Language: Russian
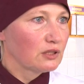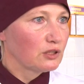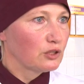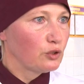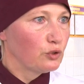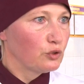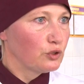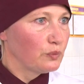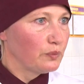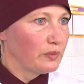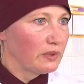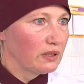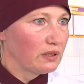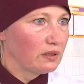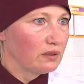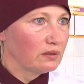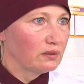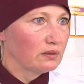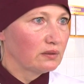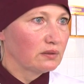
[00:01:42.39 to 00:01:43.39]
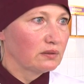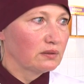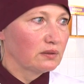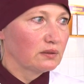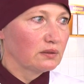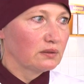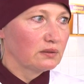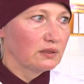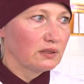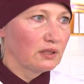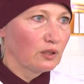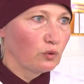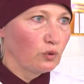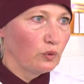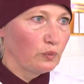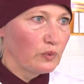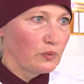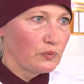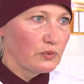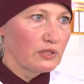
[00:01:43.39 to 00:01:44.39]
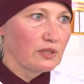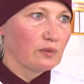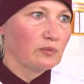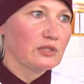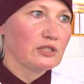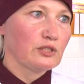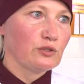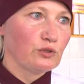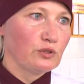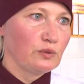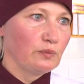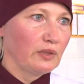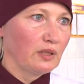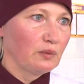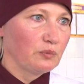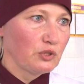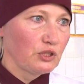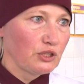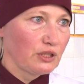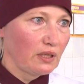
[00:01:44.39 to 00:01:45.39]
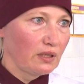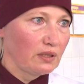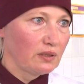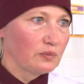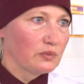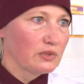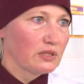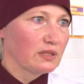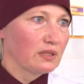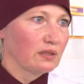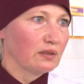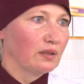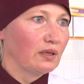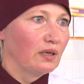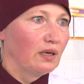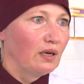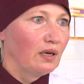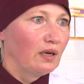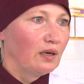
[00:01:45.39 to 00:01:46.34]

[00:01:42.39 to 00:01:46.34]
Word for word: с людьми э, знакомимся, мы с людьми общаемся,